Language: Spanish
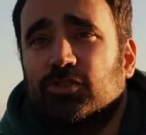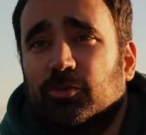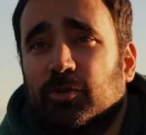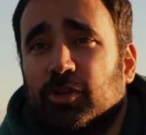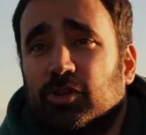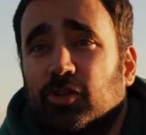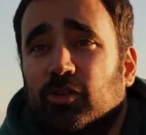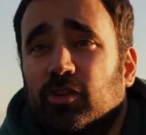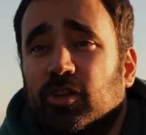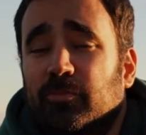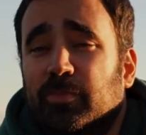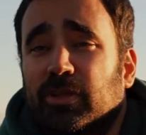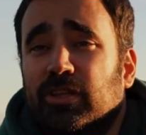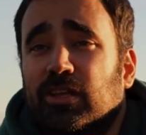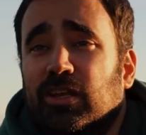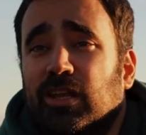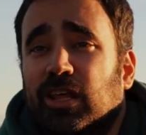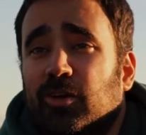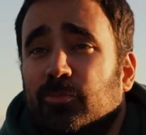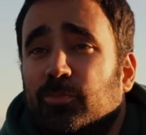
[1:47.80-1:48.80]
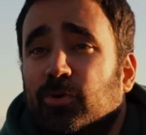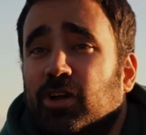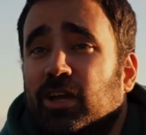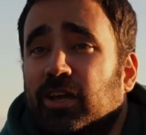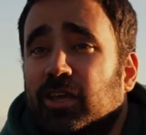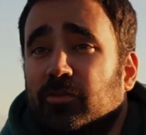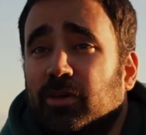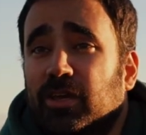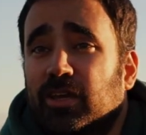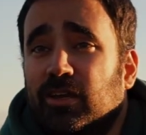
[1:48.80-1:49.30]
sobre todo depende de la
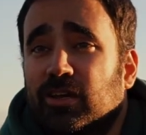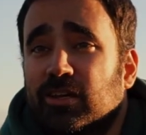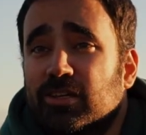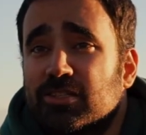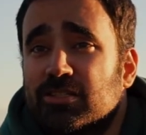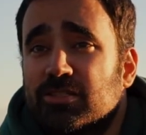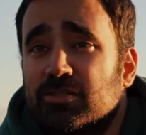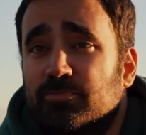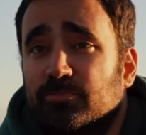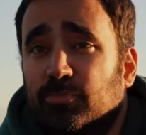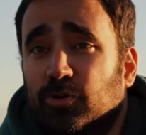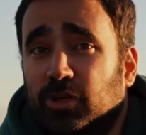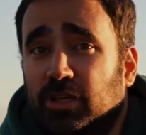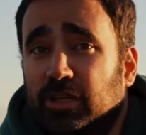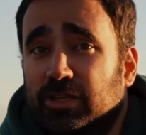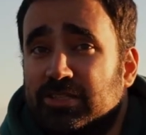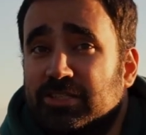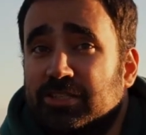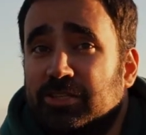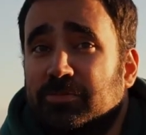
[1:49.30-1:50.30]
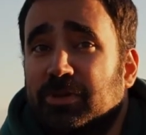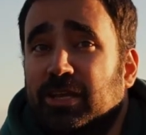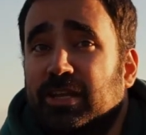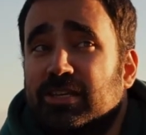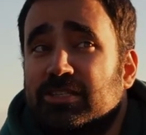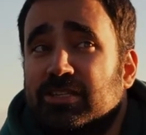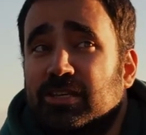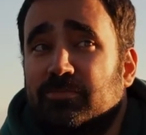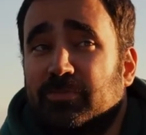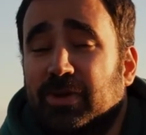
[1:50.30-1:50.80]
época que vengas, porque si
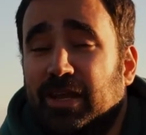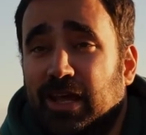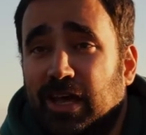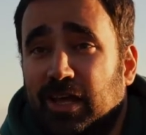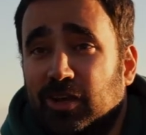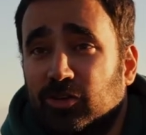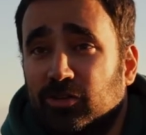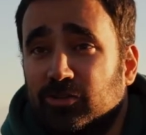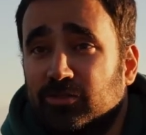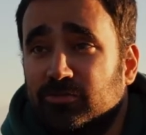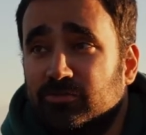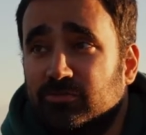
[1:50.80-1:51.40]
vienes en verano